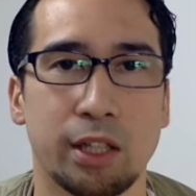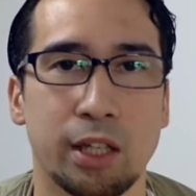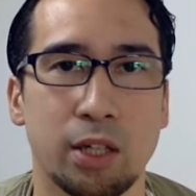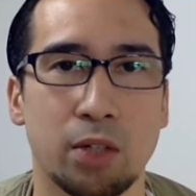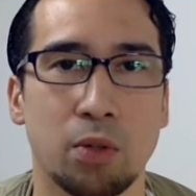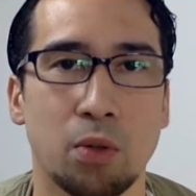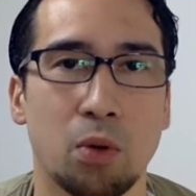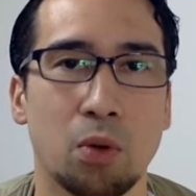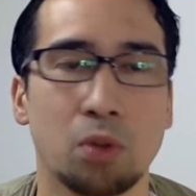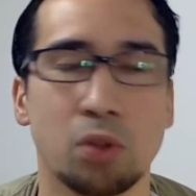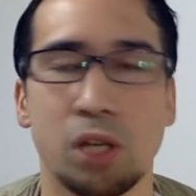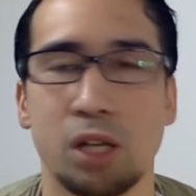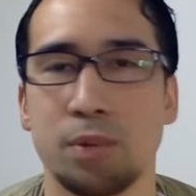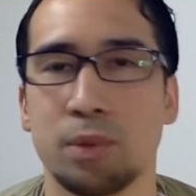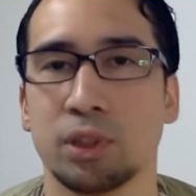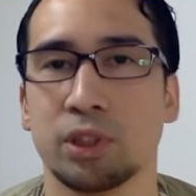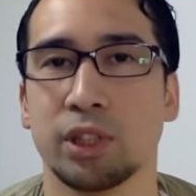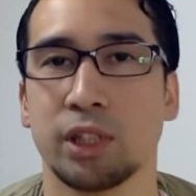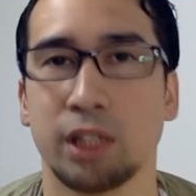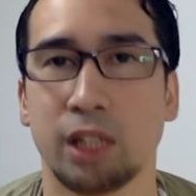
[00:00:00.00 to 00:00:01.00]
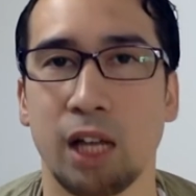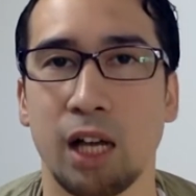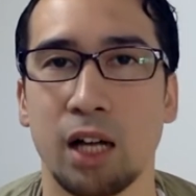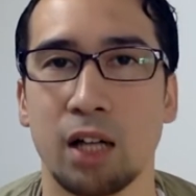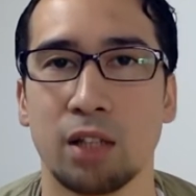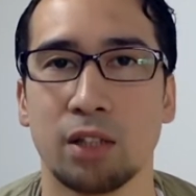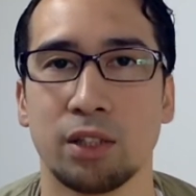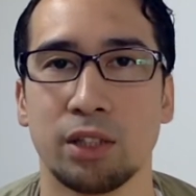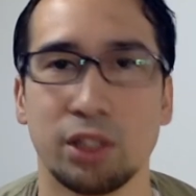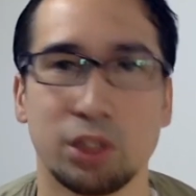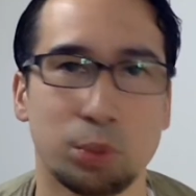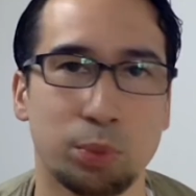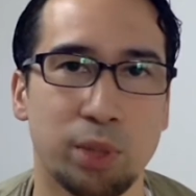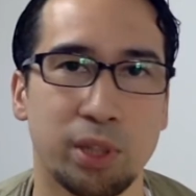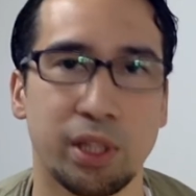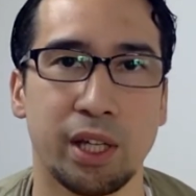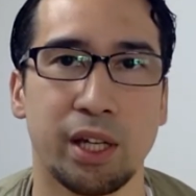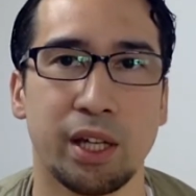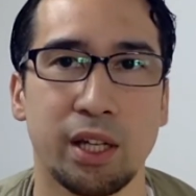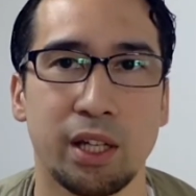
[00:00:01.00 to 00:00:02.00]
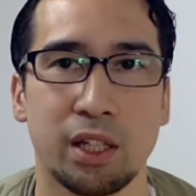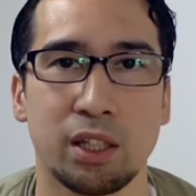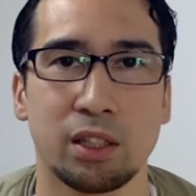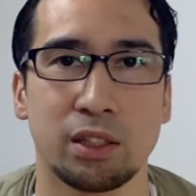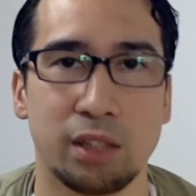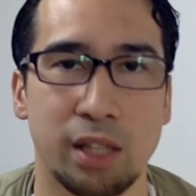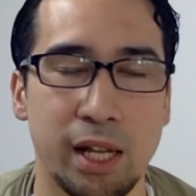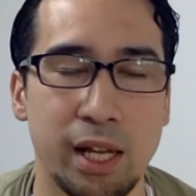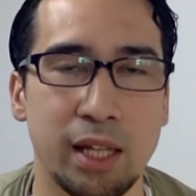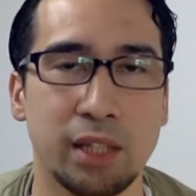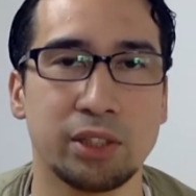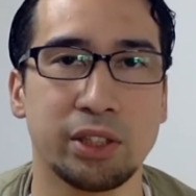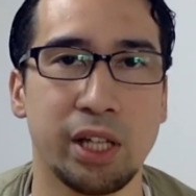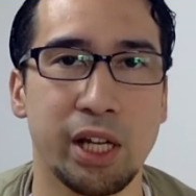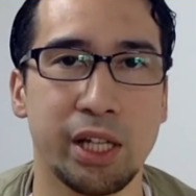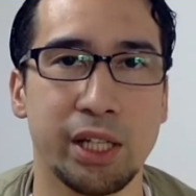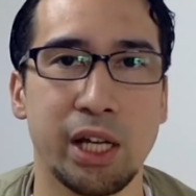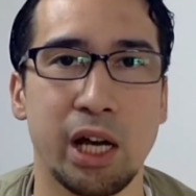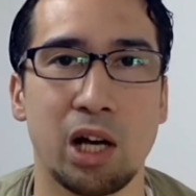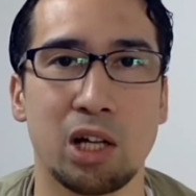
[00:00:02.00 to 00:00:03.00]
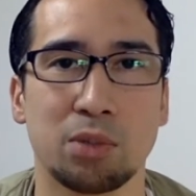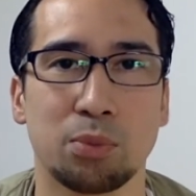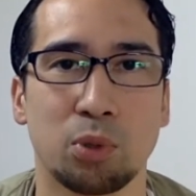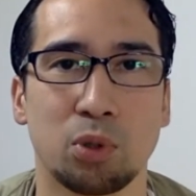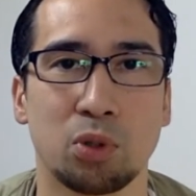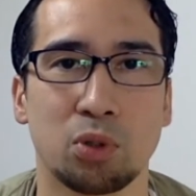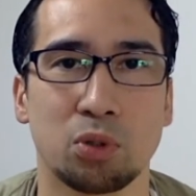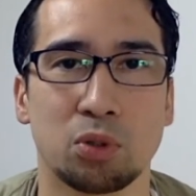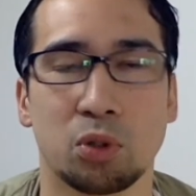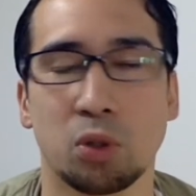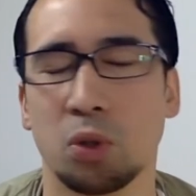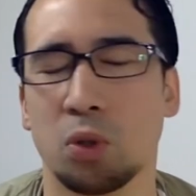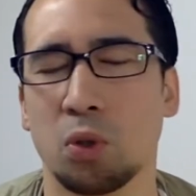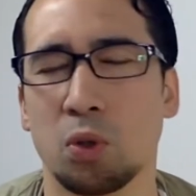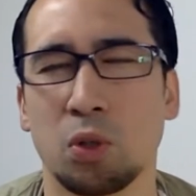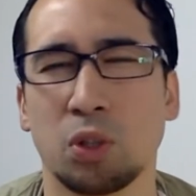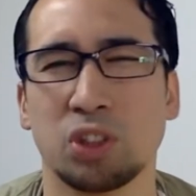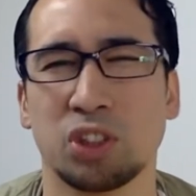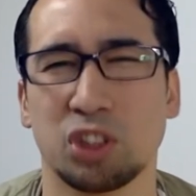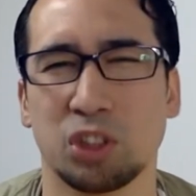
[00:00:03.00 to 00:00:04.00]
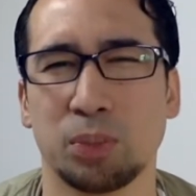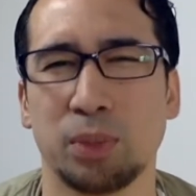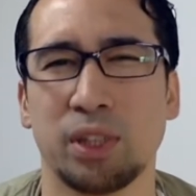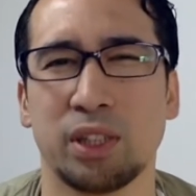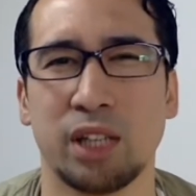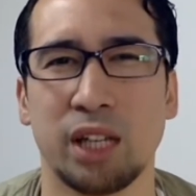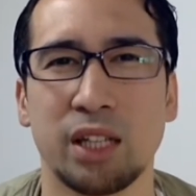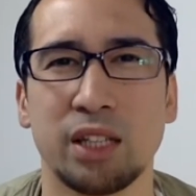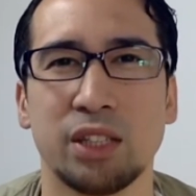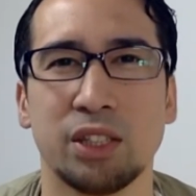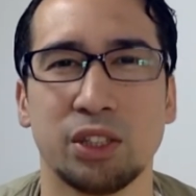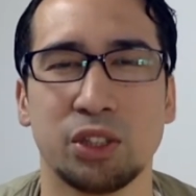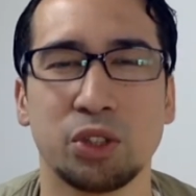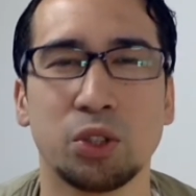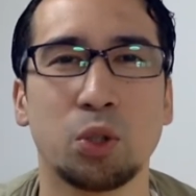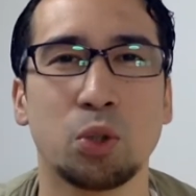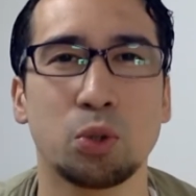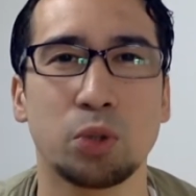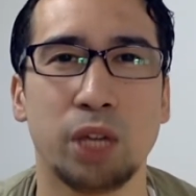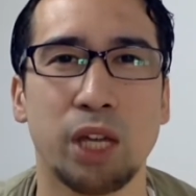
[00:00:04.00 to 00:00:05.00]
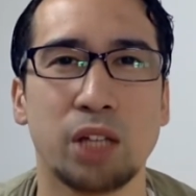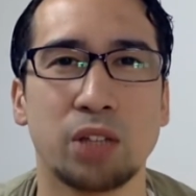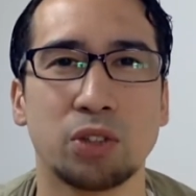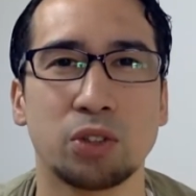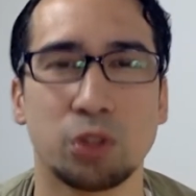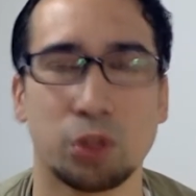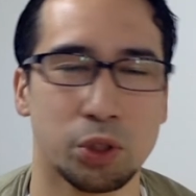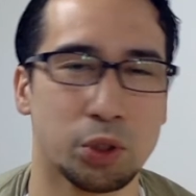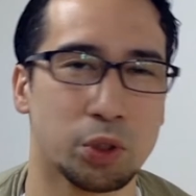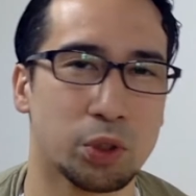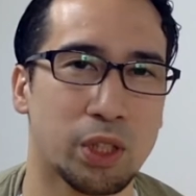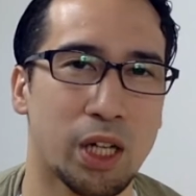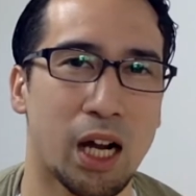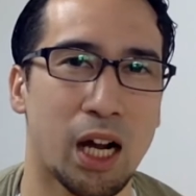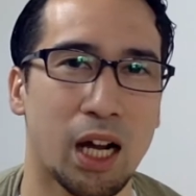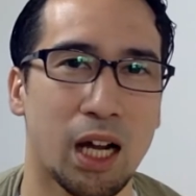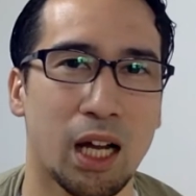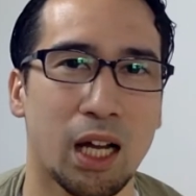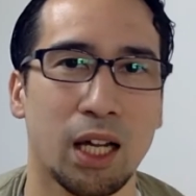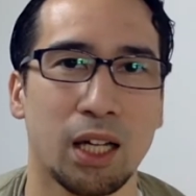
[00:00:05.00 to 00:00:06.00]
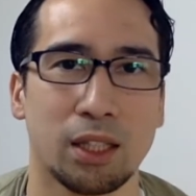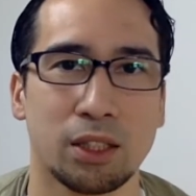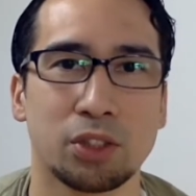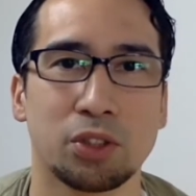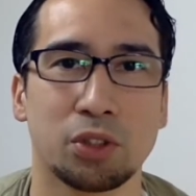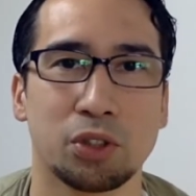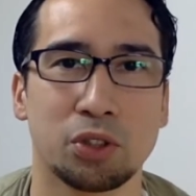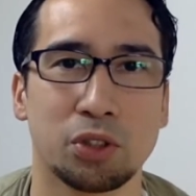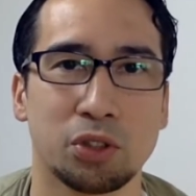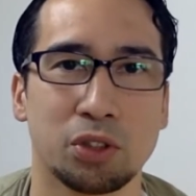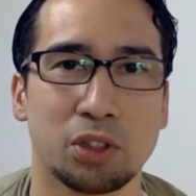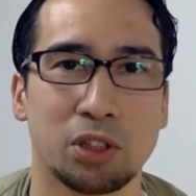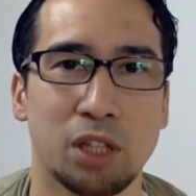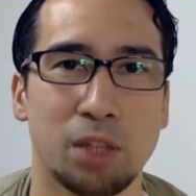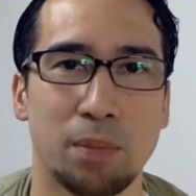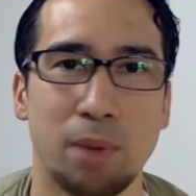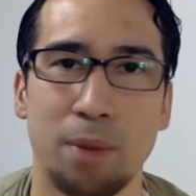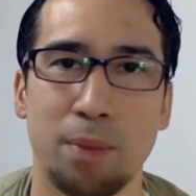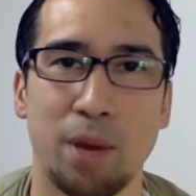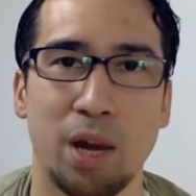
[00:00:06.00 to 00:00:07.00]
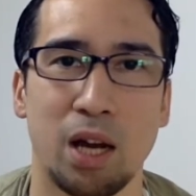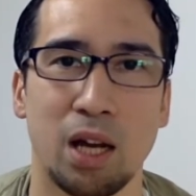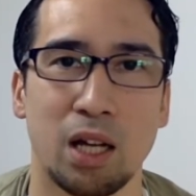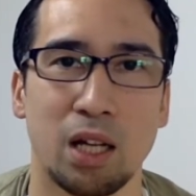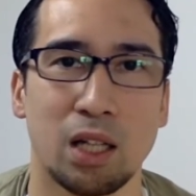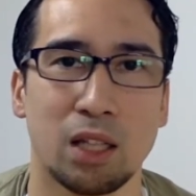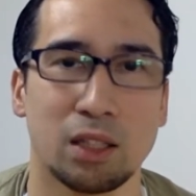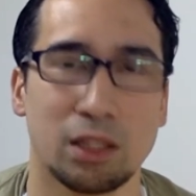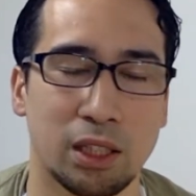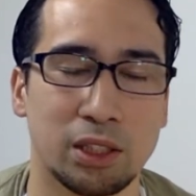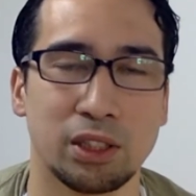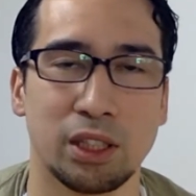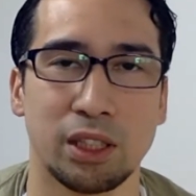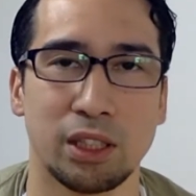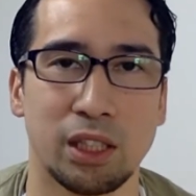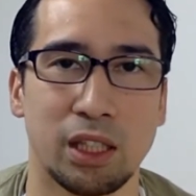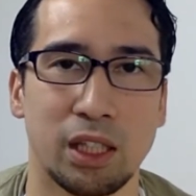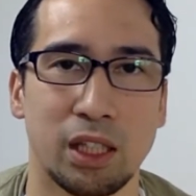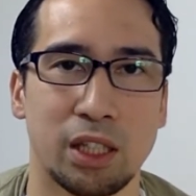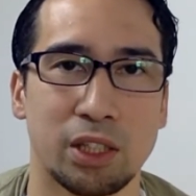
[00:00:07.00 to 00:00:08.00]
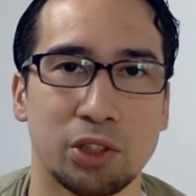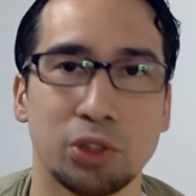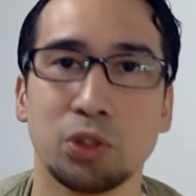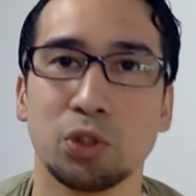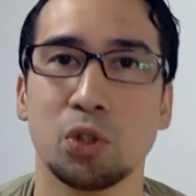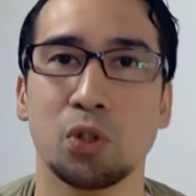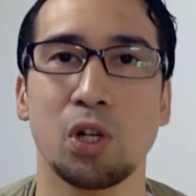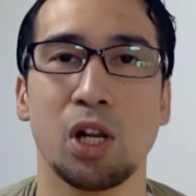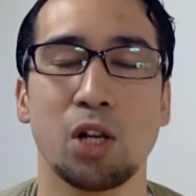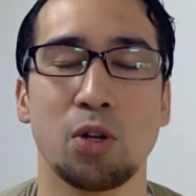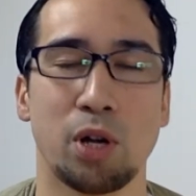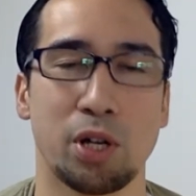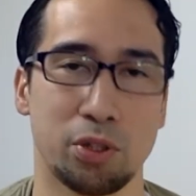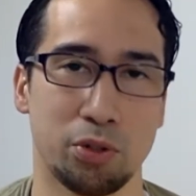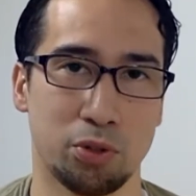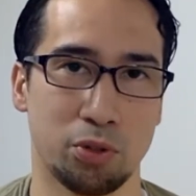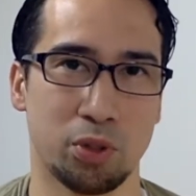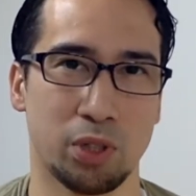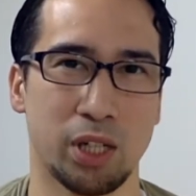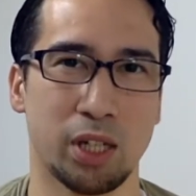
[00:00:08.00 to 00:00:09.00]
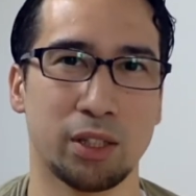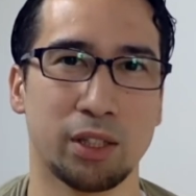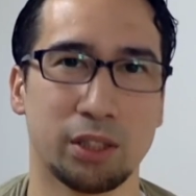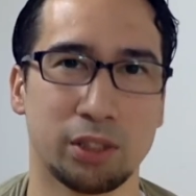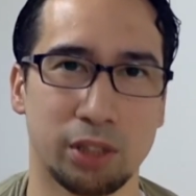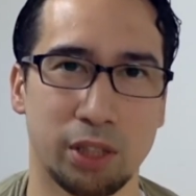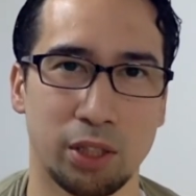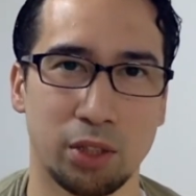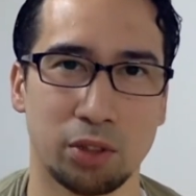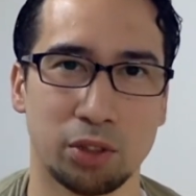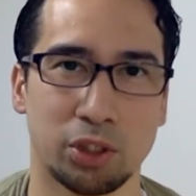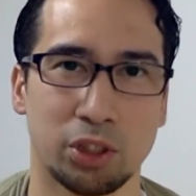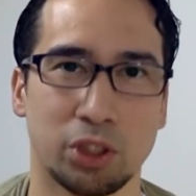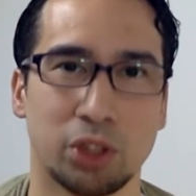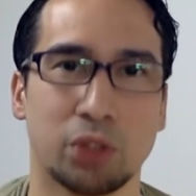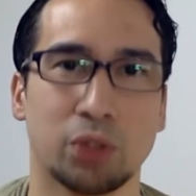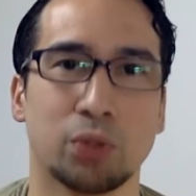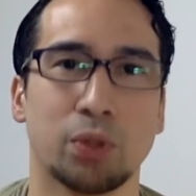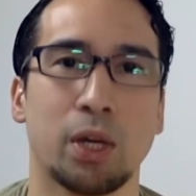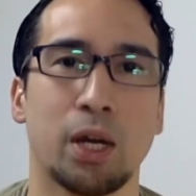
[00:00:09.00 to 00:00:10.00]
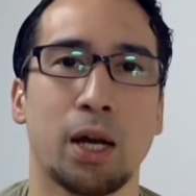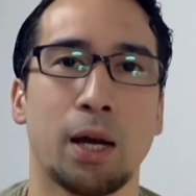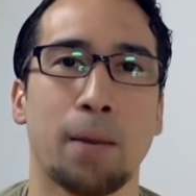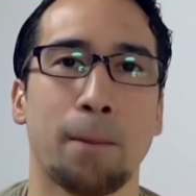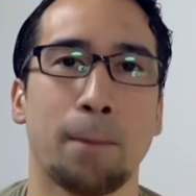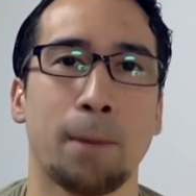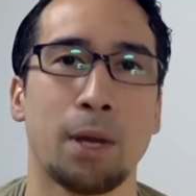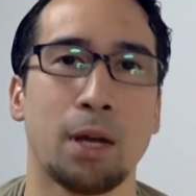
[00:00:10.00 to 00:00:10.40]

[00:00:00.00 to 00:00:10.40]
結構多くありませんか理詰めで冷静であるもののどこか冷たい印象を受けるというかそういう人ってまあまあ確かに、ね、有能なのは有能なんですけど実は